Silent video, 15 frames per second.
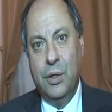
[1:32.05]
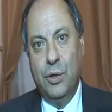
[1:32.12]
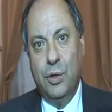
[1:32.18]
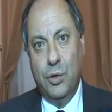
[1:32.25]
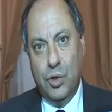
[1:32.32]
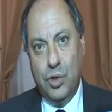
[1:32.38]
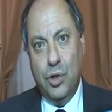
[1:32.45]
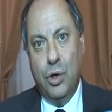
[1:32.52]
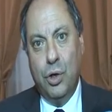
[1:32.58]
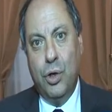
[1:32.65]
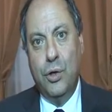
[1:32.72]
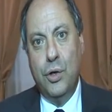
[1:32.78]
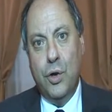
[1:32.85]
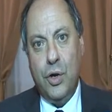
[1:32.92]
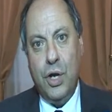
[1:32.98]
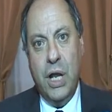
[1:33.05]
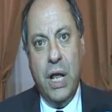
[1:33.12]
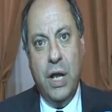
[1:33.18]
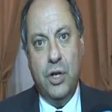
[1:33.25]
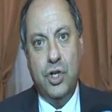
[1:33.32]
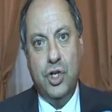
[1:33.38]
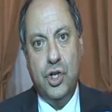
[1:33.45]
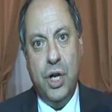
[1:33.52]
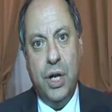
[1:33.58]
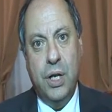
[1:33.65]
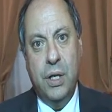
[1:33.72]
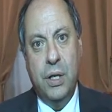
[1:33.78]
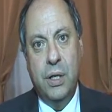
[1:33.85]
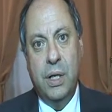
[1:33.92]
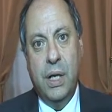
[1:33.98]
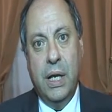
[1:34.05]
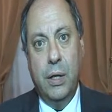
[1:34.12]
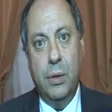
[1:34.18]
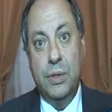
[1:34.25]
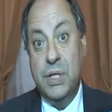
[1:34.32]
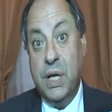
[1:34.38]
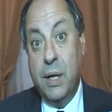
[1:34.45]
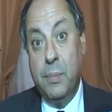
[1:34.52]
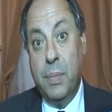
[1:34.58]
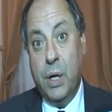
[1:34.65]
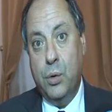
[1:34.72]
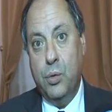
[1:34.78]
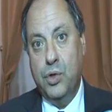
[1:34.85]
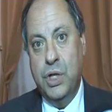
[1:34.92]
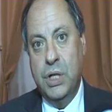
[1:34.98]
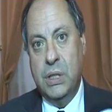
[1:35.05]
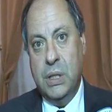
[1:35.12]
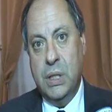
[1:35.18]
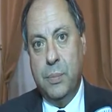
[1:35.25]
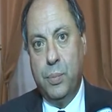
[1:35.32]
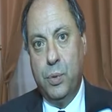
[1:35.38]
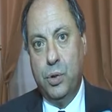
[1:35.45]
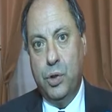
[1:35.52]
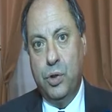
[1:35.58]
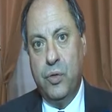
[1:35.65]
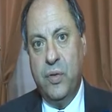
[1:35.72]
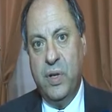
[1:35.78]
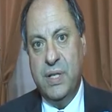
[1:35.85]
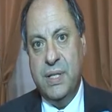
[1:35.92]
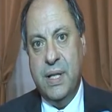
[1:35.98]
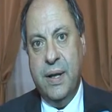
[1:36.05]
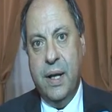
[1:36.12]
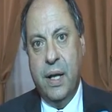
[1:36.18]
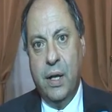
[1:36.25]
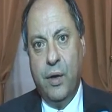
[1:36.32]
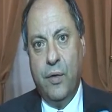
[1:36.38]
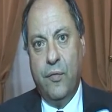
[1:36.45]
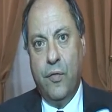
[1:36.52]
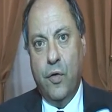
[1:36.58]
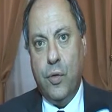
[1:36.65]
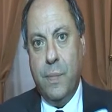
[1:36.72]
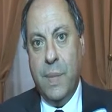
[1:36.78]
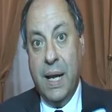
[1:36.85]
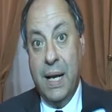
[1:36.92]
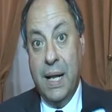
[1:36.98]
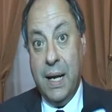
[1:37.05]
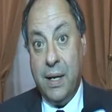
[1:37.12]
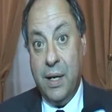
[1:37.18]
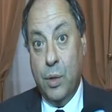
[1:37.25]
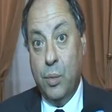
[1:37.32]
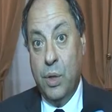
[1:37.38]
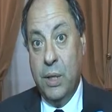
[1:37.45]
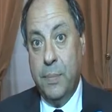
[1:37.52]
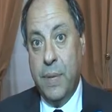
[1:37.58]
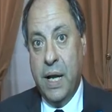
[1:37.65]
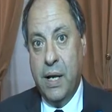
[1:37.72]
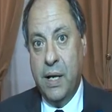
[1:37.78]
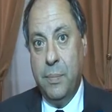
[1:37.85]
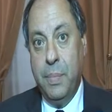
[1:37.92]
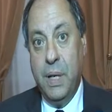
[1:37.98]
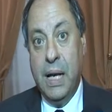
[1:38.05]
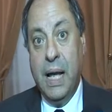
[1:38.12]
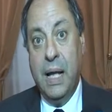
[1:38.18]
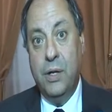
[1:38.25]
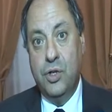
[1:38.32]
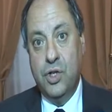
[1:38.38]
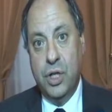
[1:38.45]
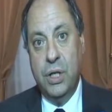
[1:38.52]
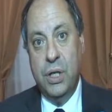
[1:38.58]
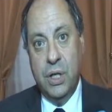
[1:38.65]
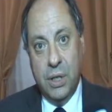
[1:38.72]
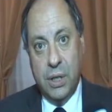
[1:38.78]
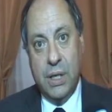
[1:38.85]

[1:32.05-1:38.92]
non solo non riesce e non sarebbe riuscita dal punto di vista formale a riequilibrare i bilanci,